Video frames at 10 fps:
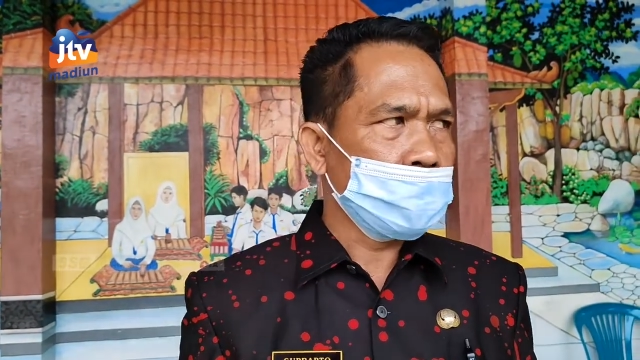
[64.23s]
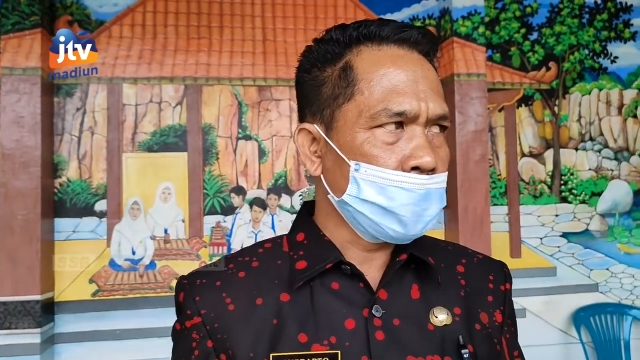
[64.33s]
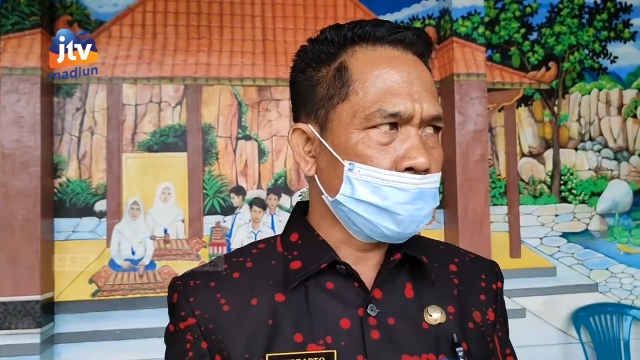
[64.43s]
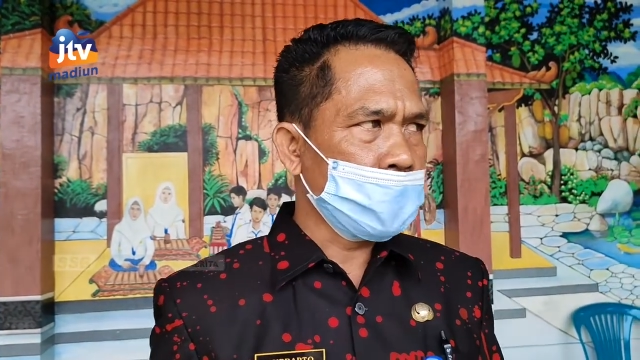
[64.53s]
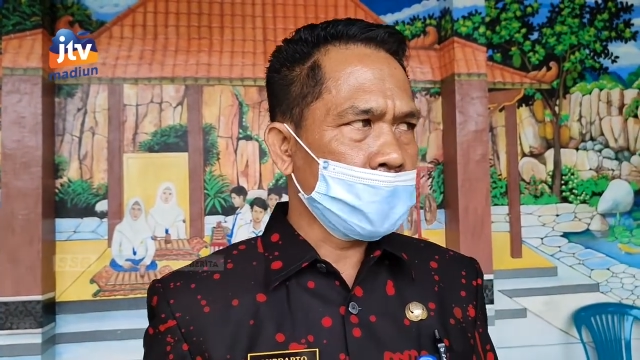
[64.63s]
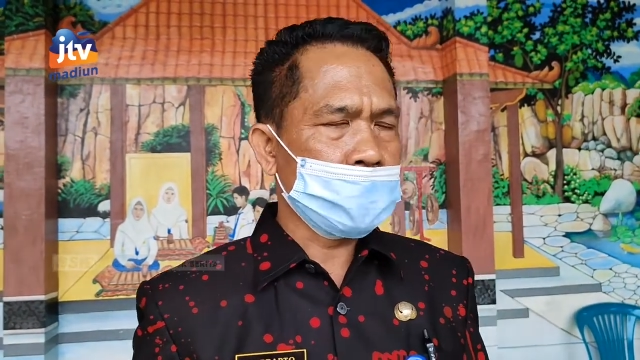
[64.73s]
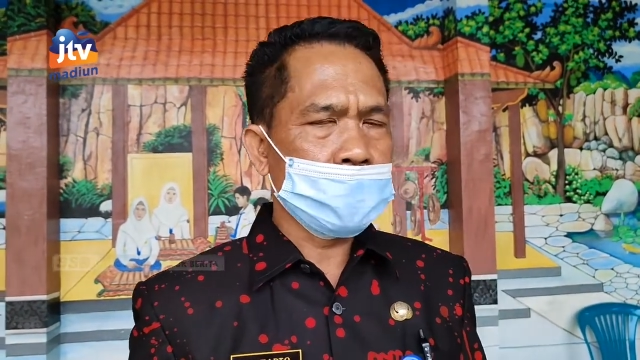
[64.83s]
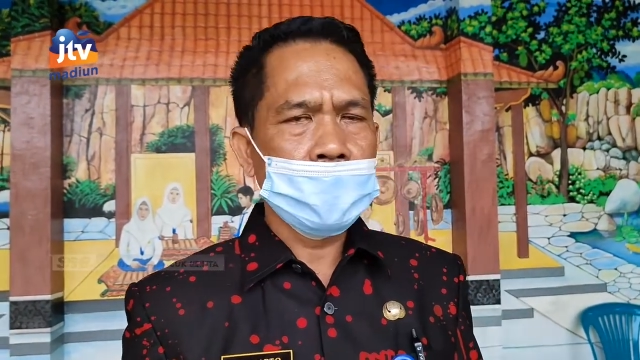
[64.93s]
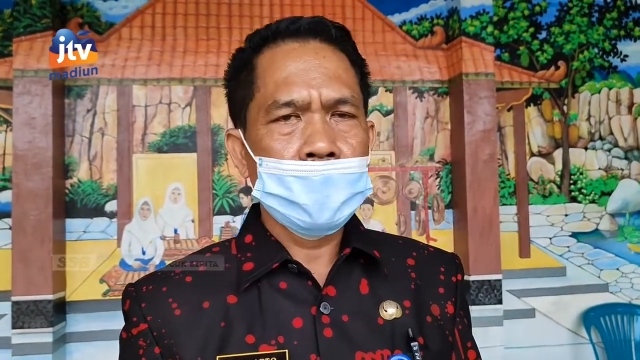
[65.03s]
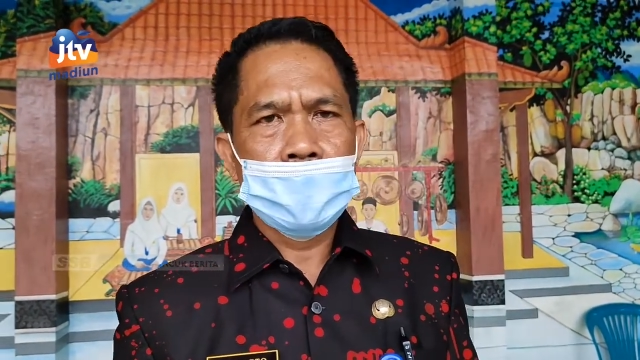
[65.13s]

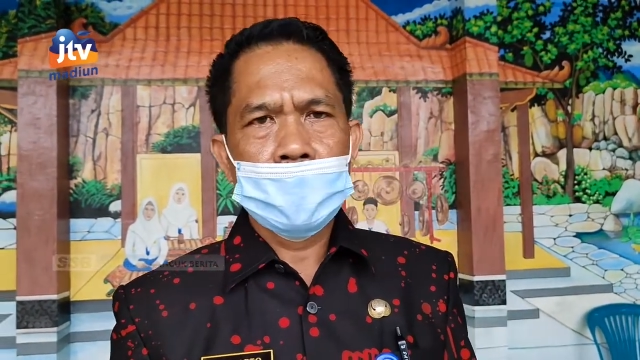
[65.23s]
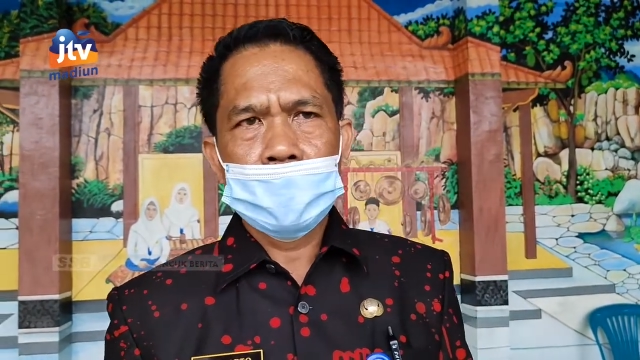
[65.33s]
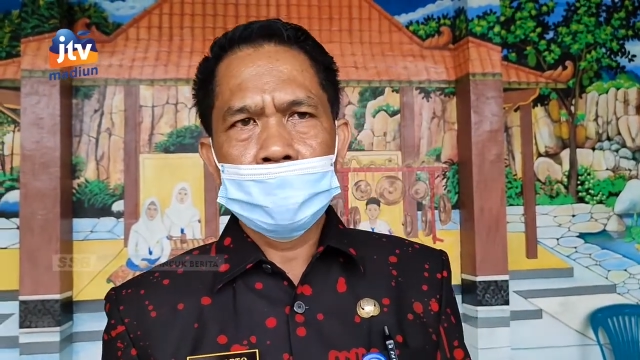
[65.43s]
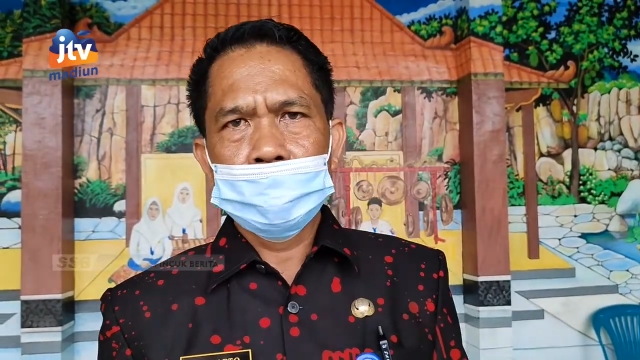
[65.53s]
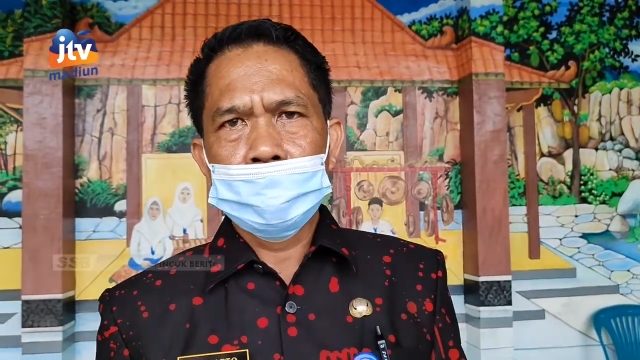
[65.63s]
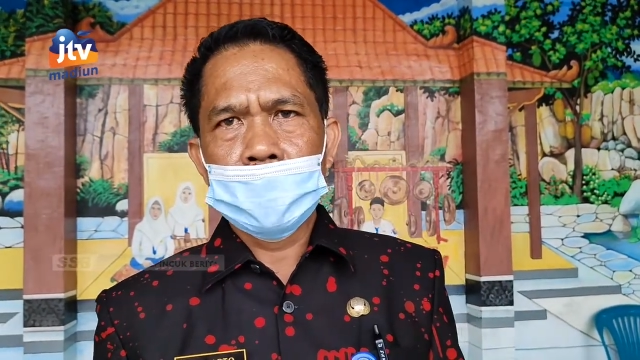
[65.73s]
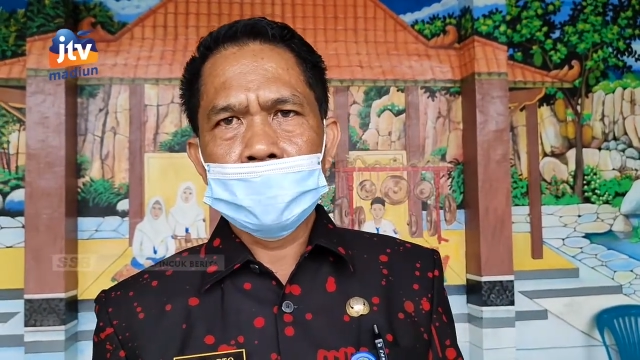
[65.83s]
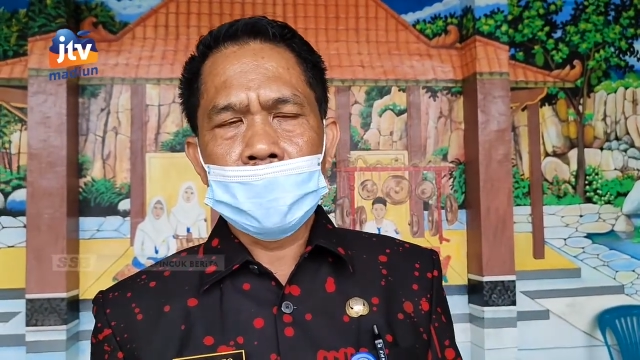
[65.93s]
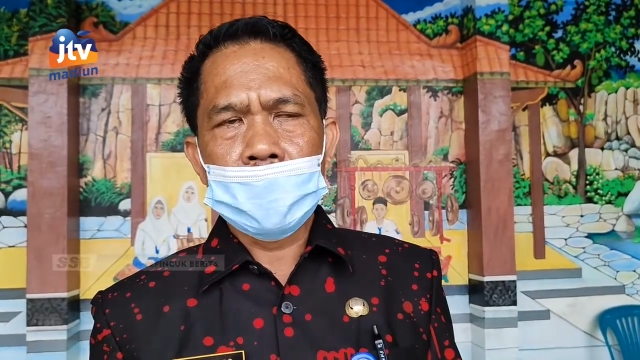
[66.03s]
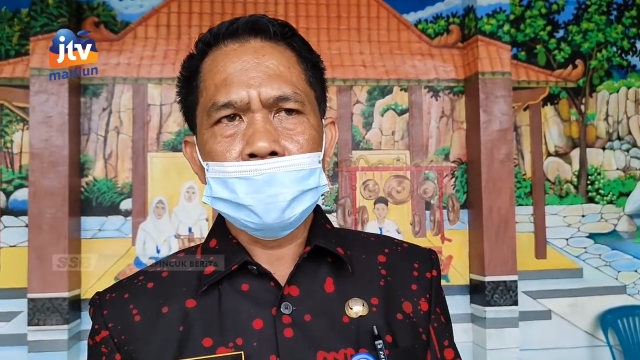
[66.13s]
13
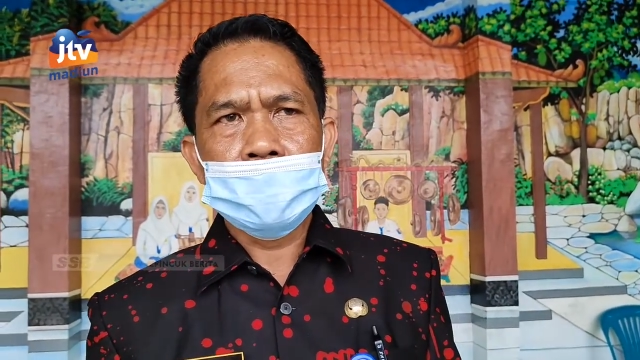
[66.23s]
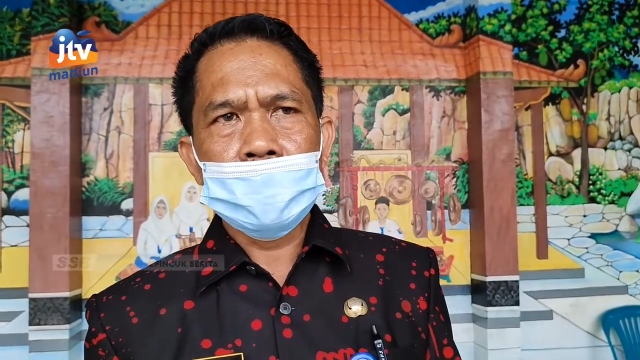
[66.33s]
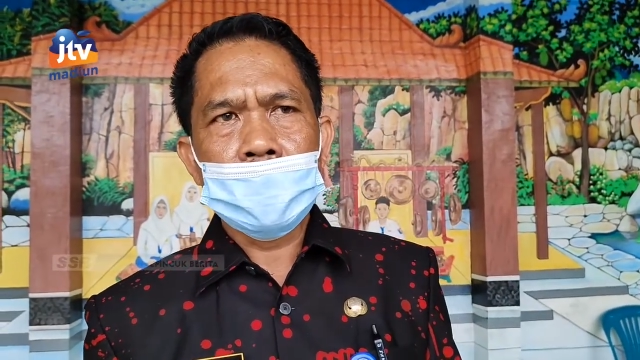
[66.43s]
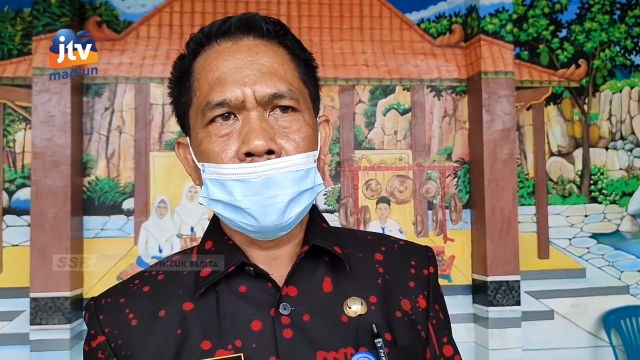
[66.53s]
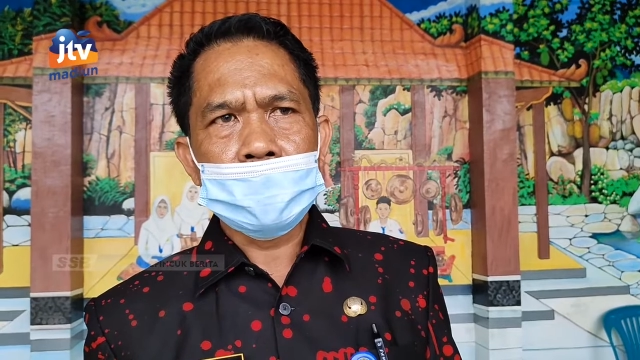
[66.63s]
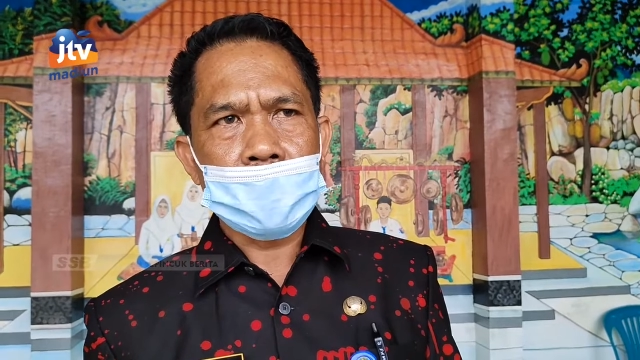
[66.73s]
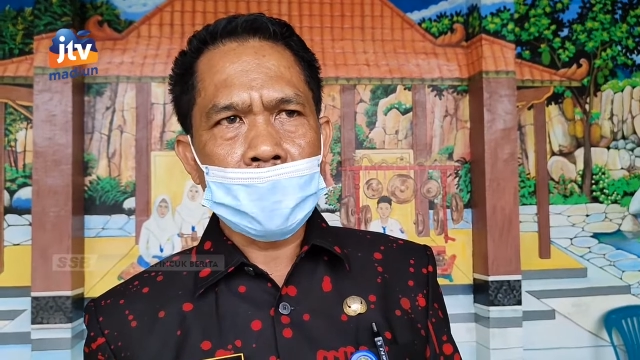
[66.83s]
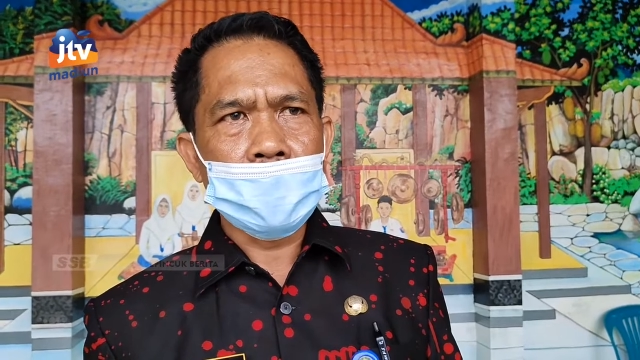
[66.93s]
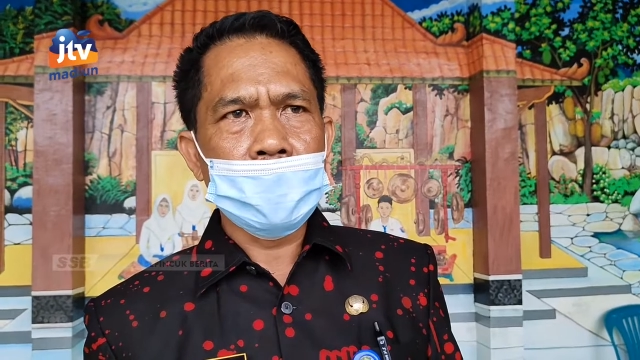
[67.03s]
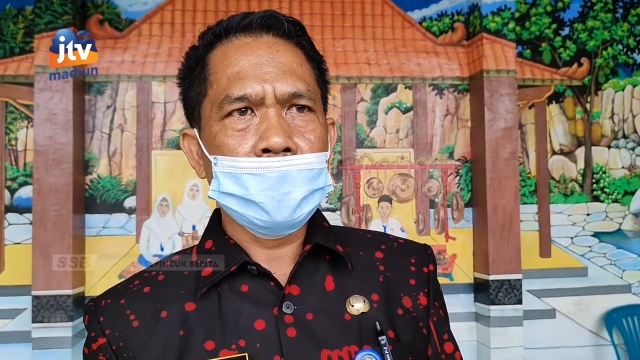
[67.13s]
berjalan
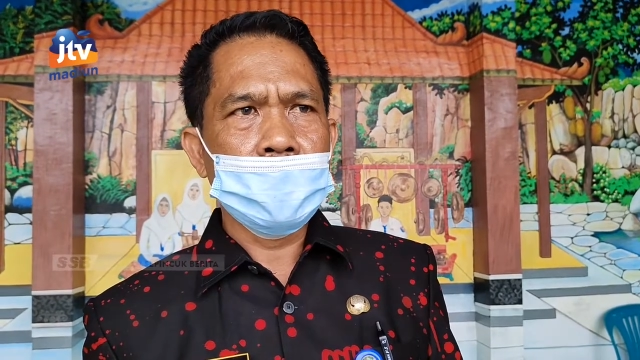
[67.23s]
lancar.